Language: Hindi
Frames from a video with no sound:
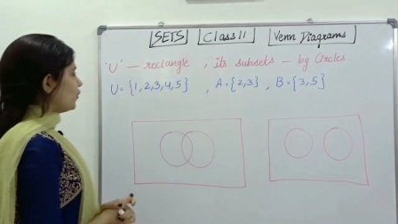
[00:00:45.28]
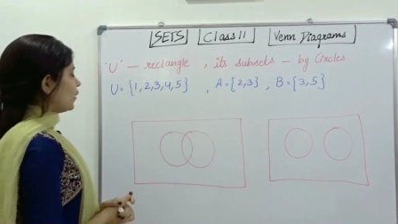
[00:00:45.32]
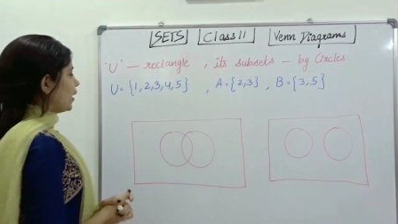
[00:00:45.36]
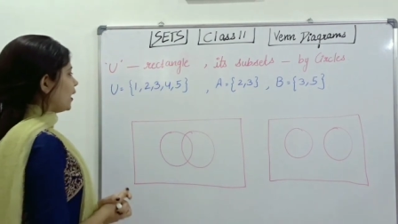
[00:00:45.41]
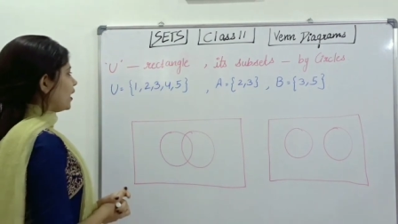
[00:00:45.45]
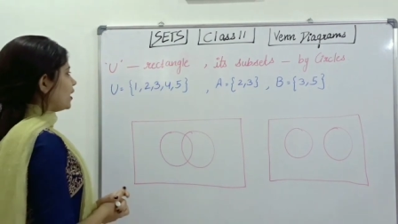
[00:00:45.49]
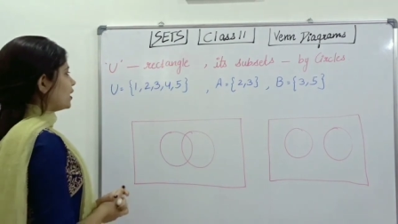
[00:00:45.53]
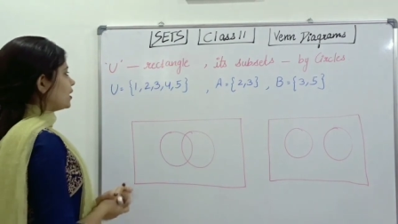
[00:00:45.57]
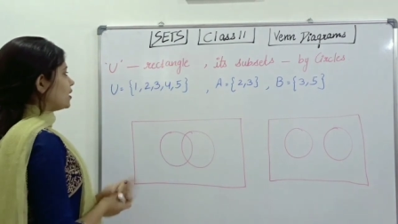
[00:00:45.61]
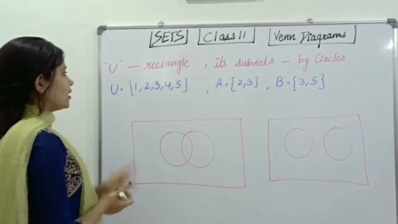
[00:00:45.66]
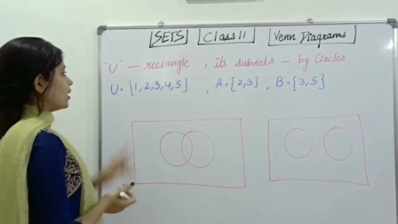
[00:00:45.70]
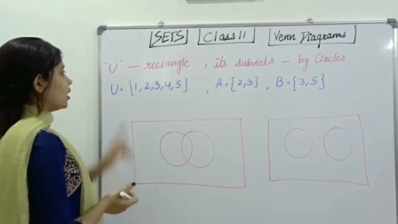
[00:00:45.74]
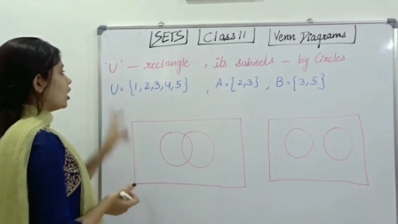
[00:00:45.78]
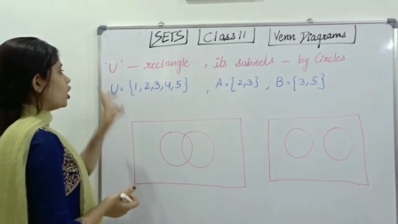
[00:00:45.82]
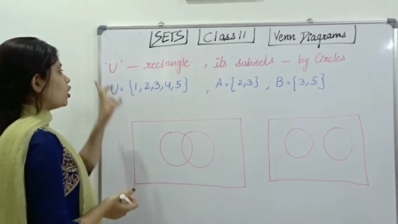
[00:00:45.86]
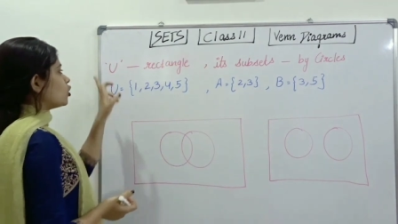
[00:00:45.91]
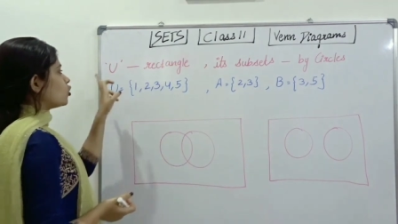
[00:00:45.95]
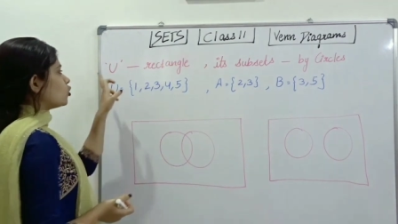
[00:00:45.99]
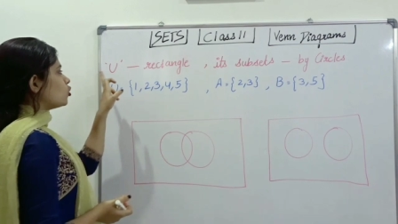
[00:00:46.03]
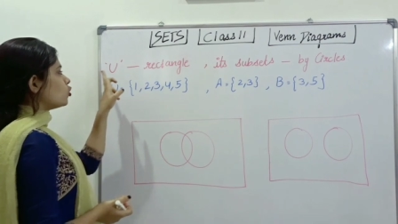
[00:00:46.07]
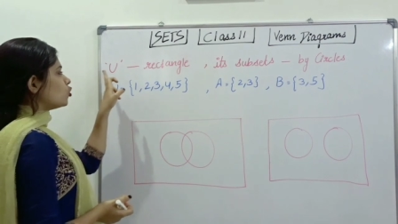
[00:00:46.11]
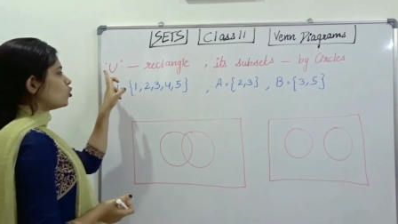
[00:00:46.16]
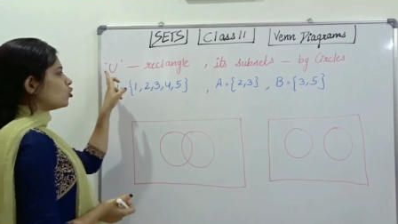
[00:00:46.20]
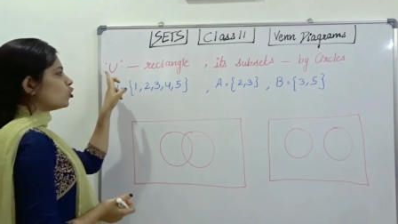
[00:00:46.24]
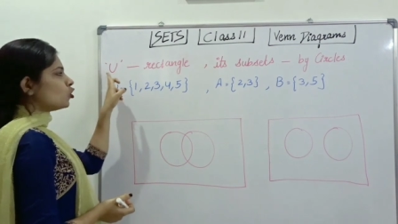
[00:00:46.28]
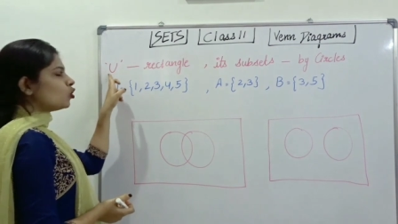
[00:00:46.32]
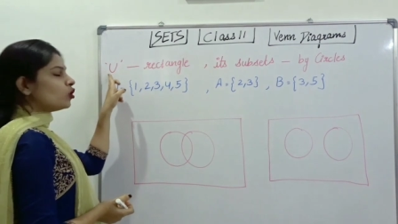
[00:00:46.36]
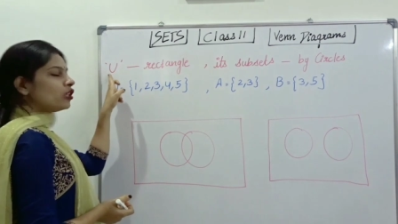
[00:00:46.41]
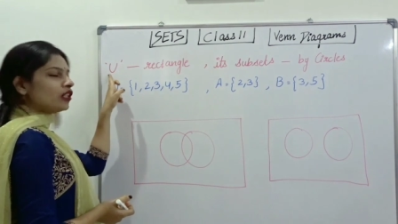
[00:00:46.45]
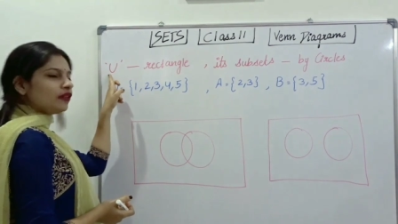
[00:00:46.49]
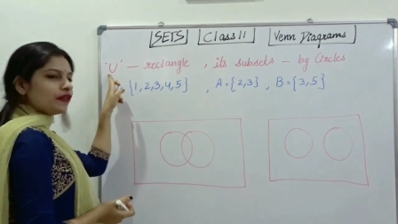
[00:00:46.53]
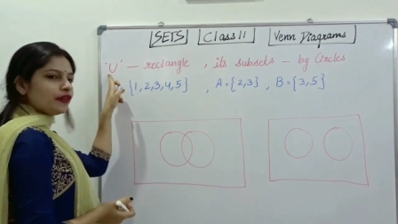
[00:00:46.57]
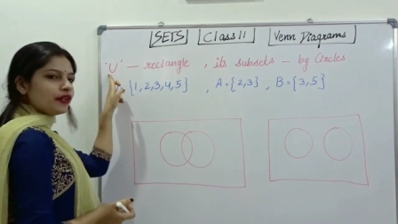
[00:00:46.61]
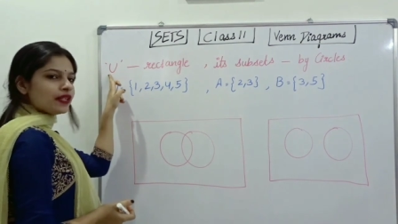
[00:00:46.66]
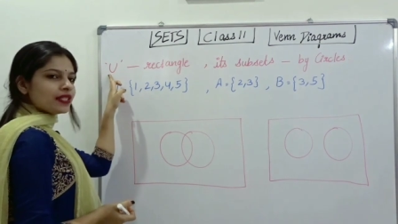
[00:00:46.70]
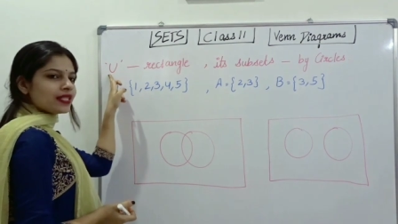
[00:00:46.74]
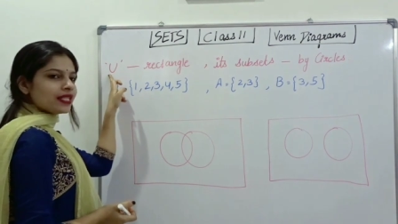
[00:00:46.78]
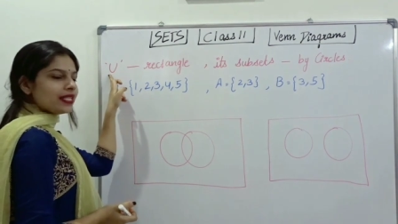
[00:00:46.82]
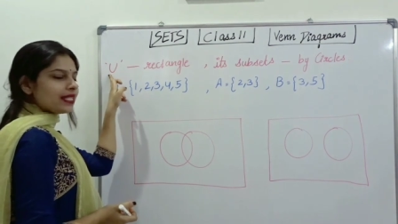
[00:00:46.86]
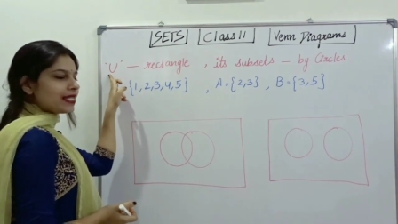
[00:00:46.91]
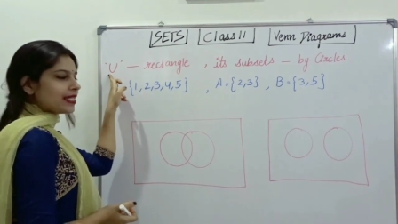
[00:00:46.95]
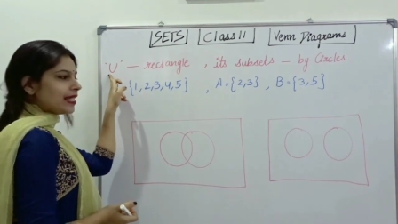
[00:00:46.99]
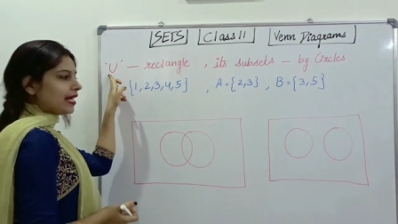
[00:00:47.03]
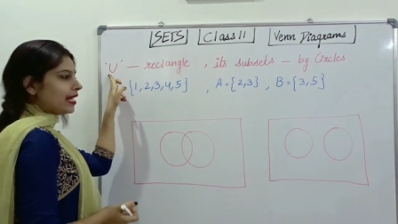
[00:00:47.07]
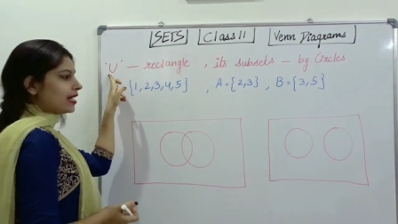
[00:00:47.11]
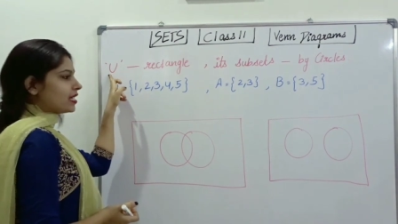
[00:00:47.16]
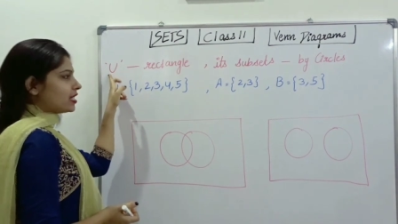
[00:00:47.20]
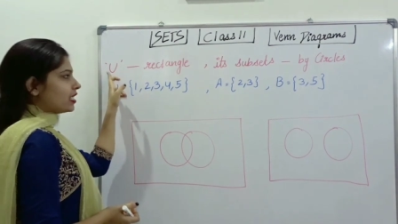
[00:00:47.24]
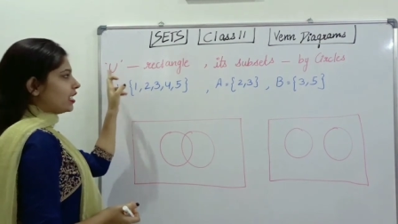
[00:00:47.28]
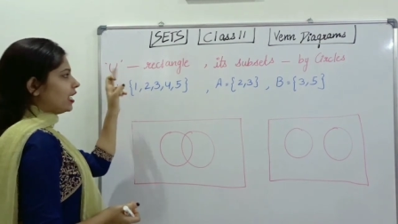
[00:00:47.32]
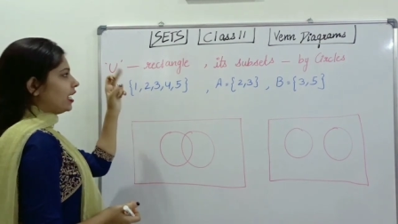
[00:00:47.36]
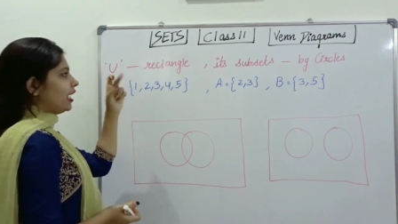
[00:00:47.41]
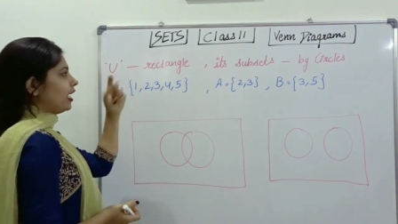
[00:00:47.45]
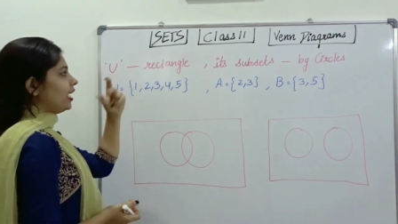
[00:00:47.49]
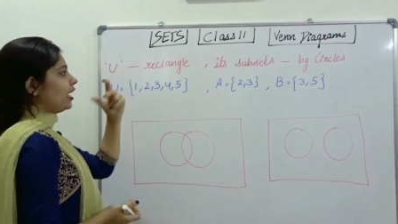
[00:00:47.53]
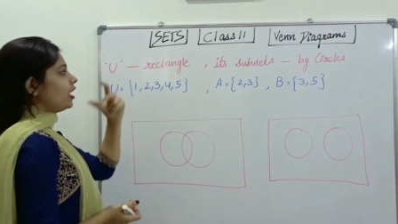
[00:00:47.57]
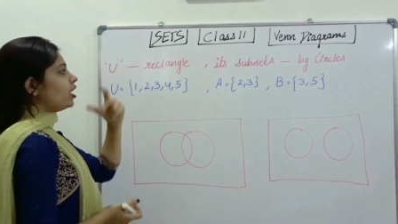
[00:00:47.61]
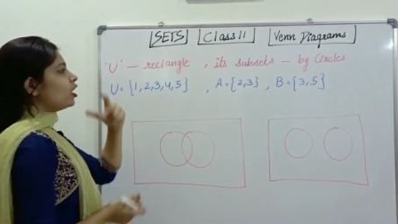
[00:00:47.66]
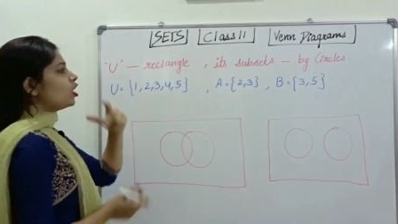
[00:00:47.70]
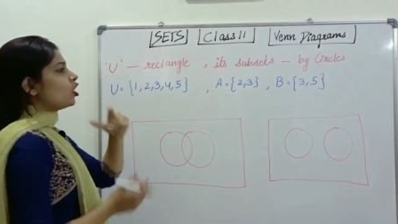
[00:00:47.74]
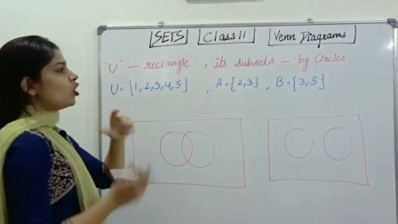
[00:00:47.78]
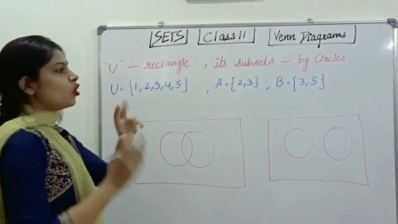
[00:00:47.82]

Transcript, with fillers: all right so jo universal set hai